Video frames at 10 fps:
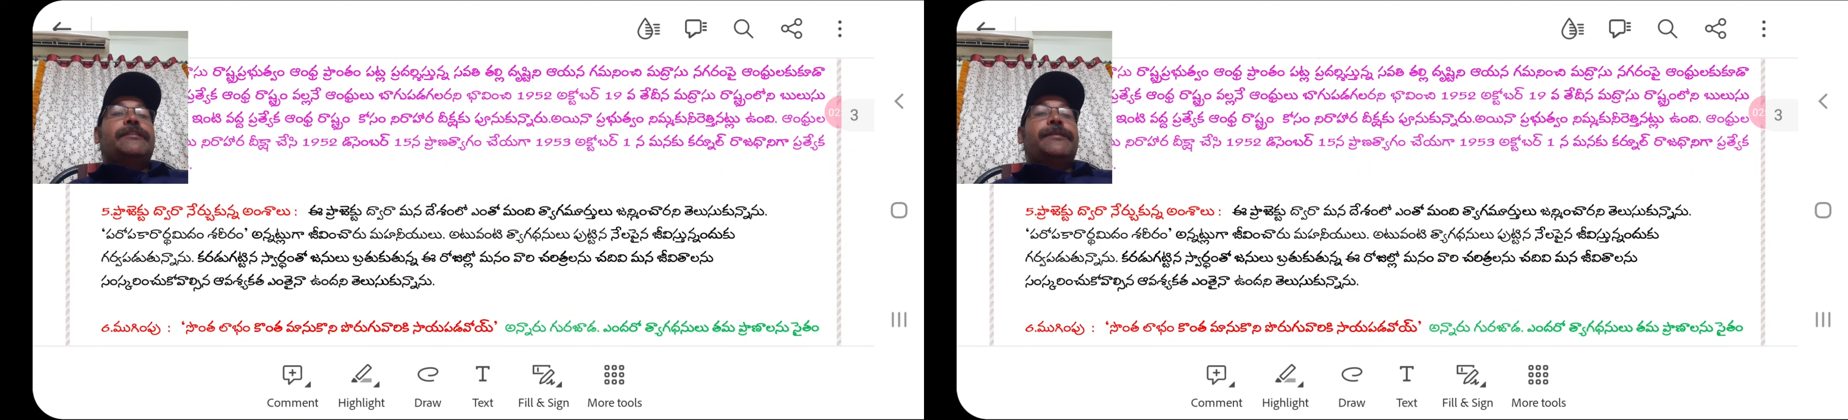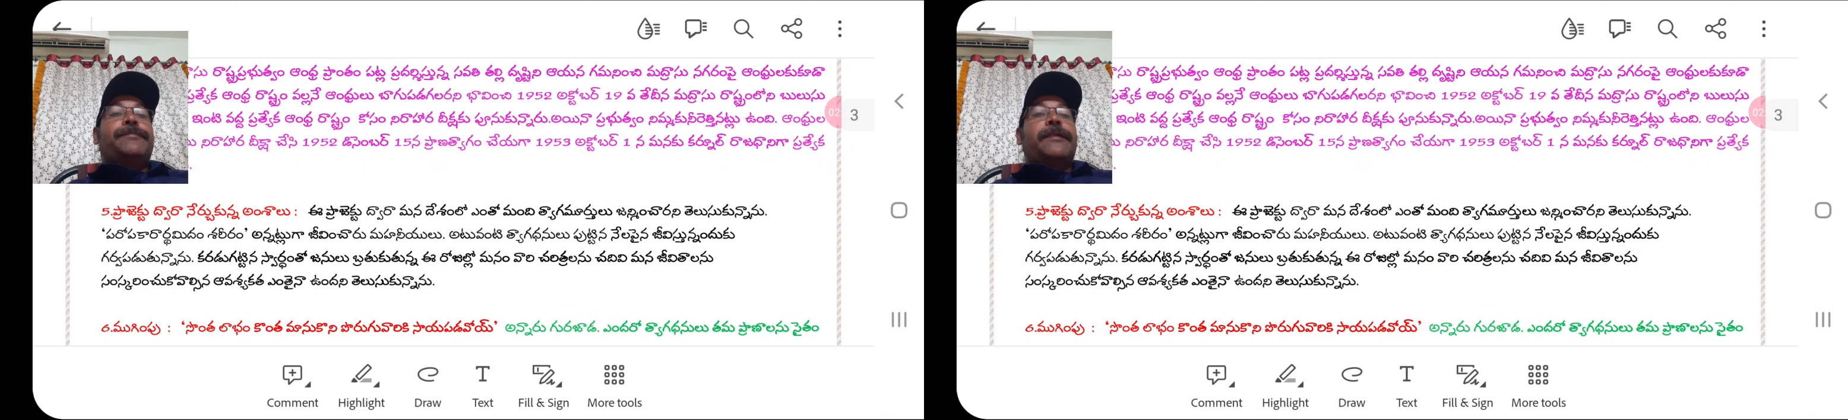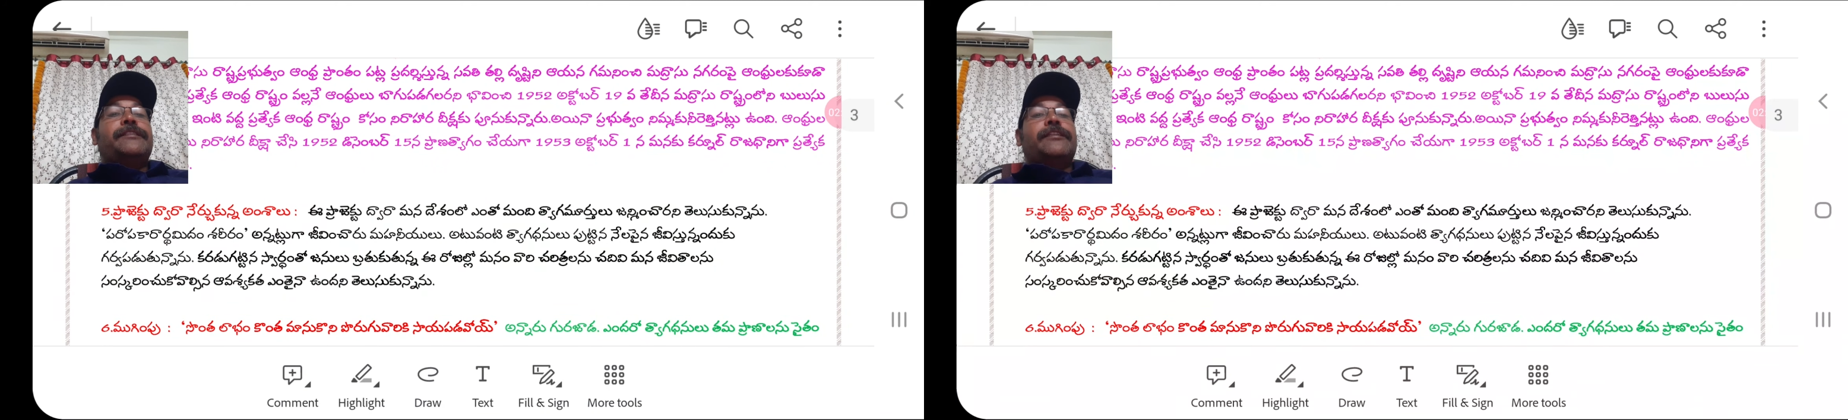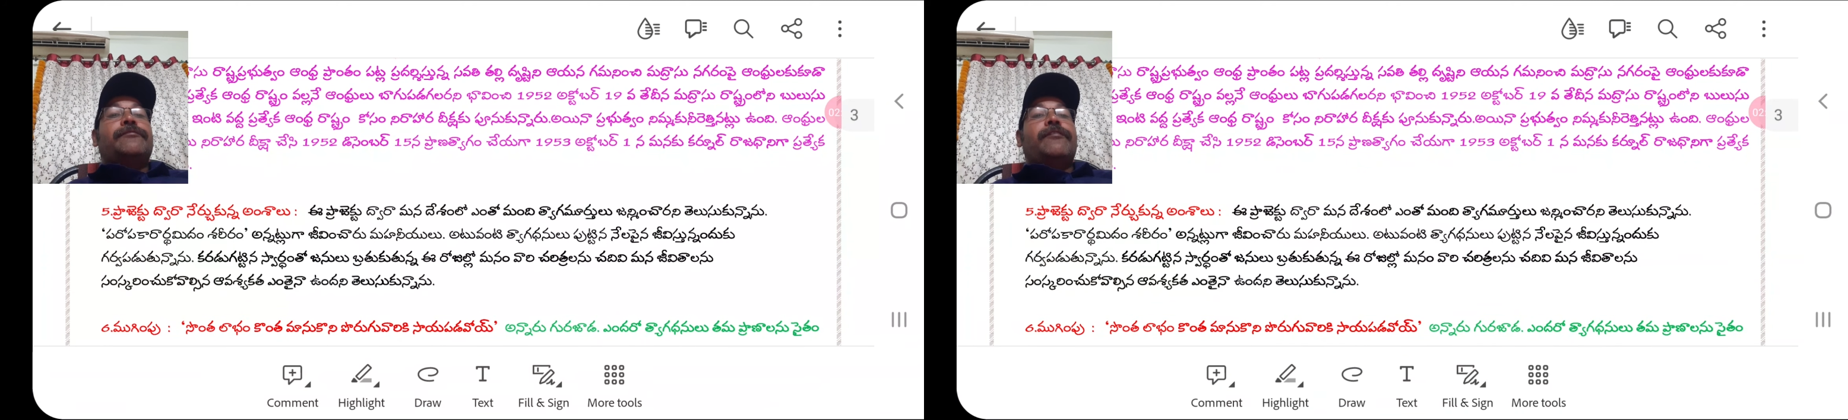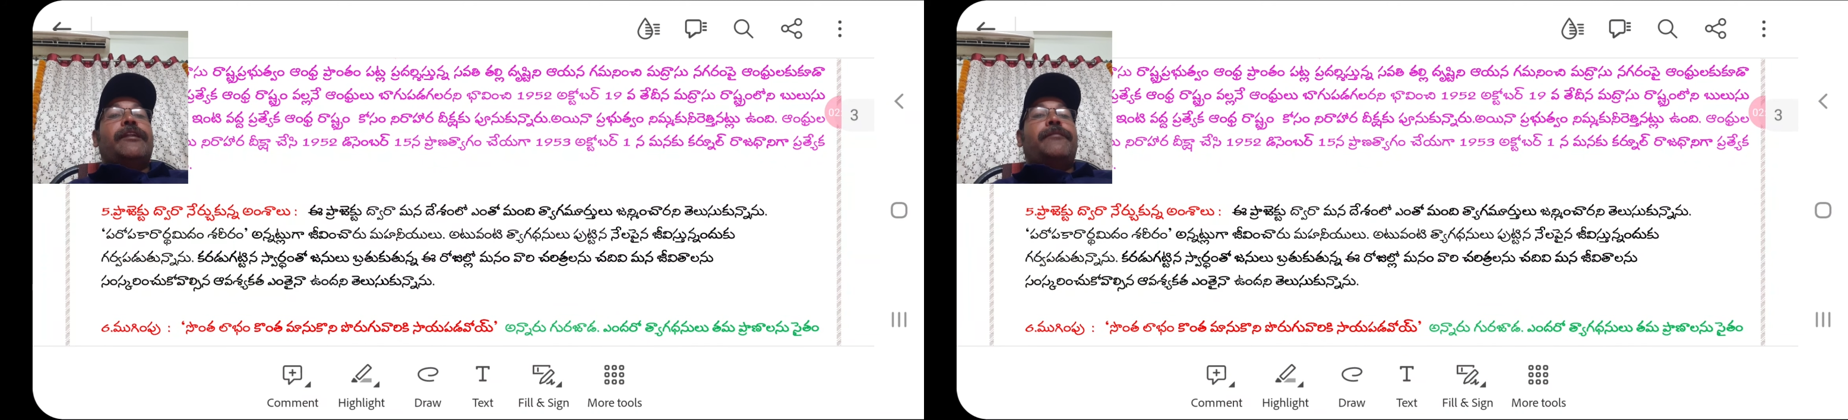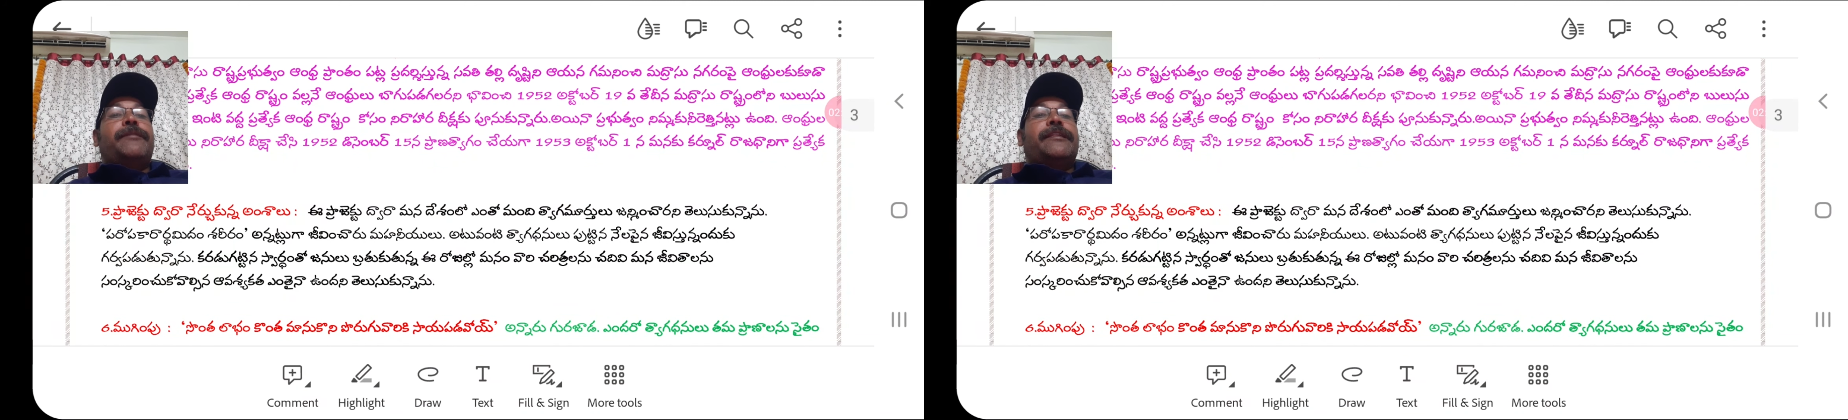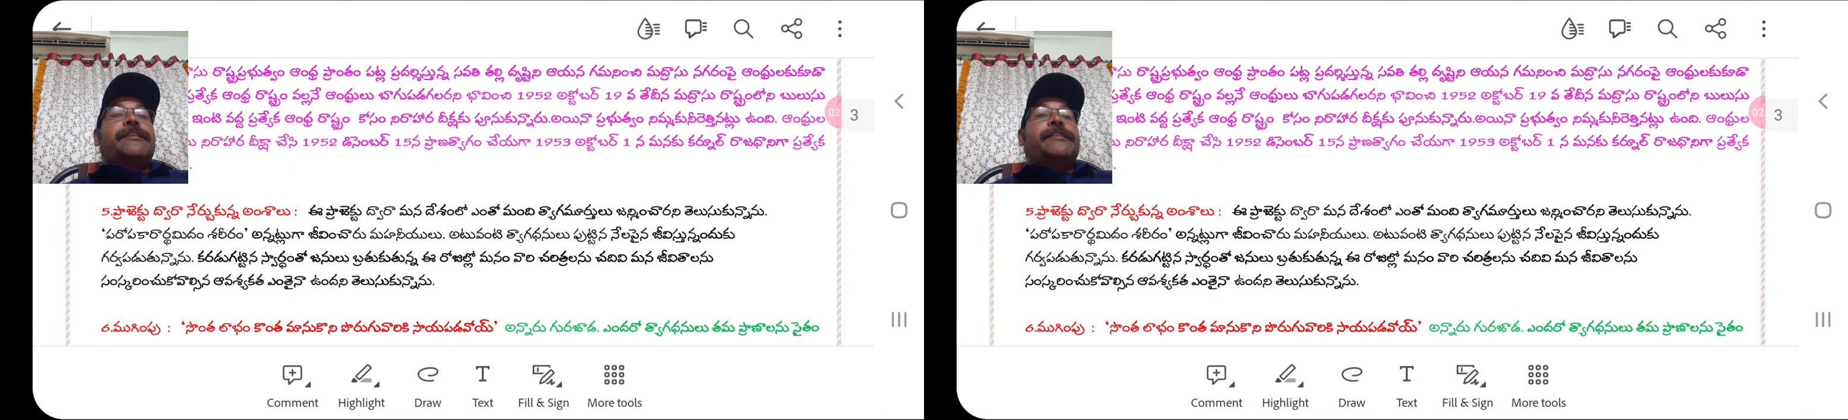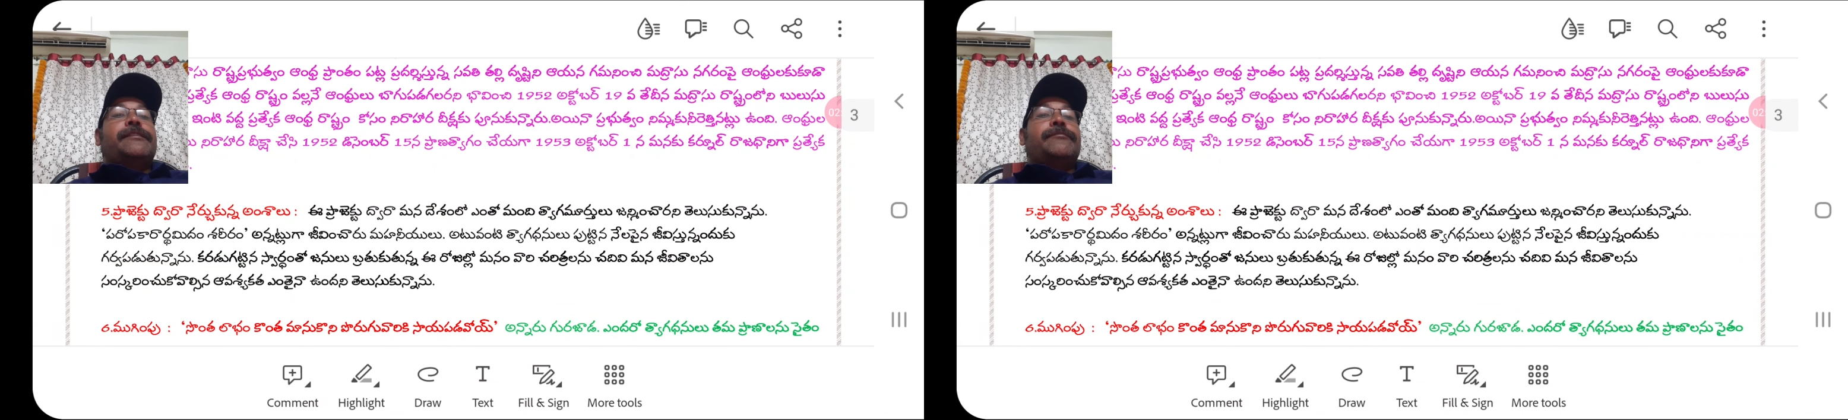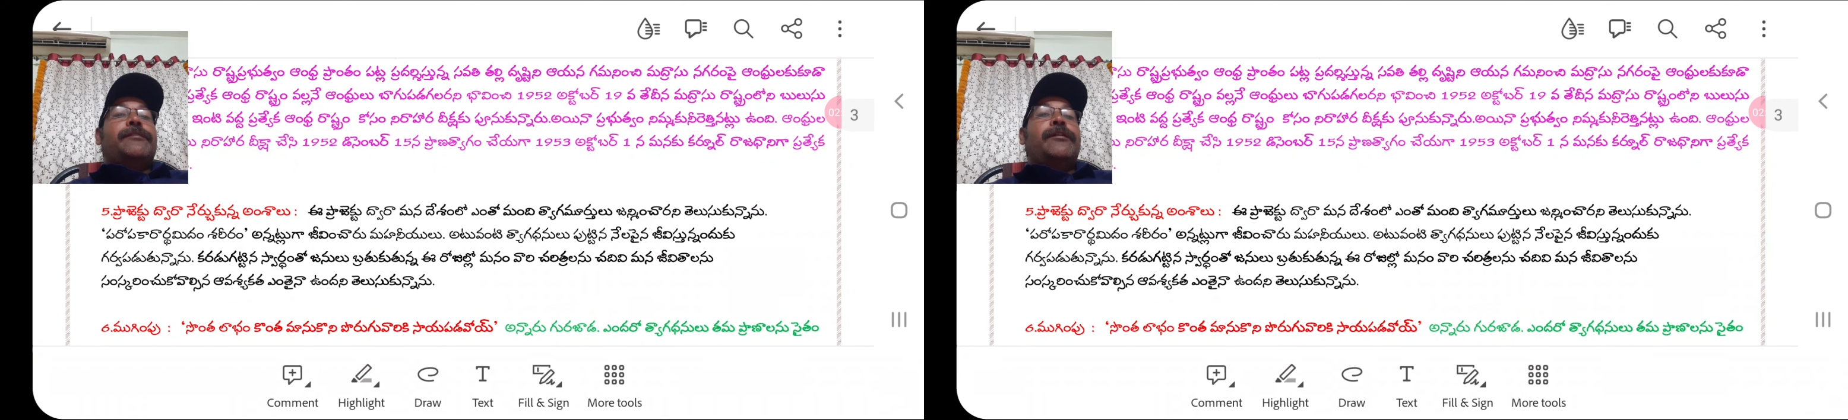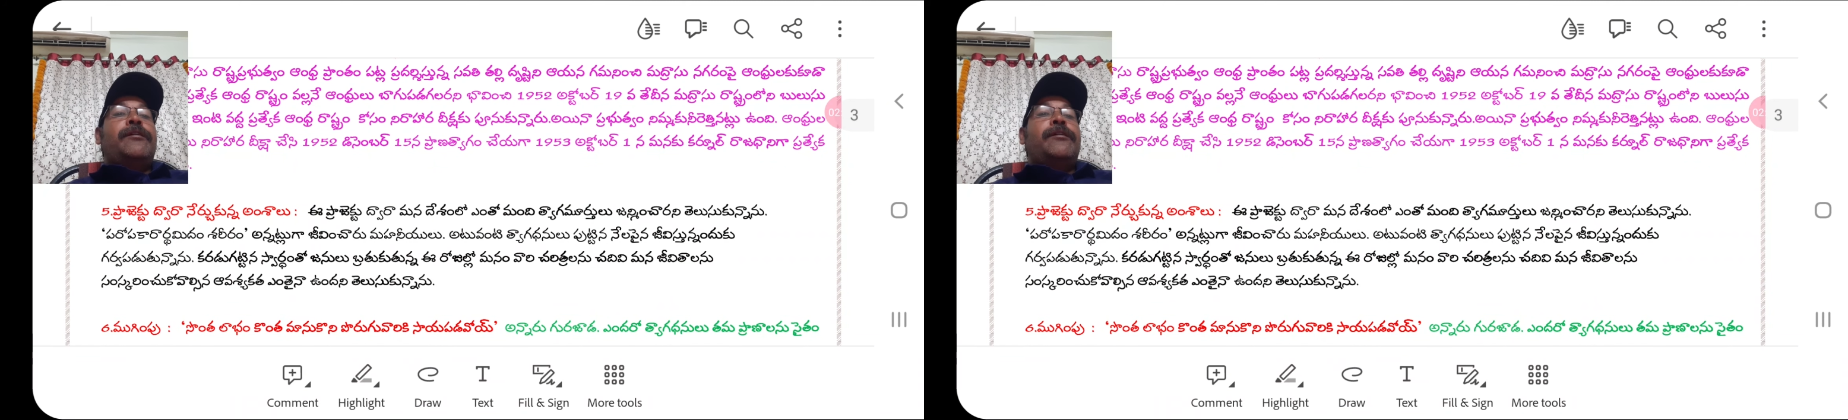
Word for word: ఈ ప్రాజెక్ట్ ద్వారా మన దేశంలో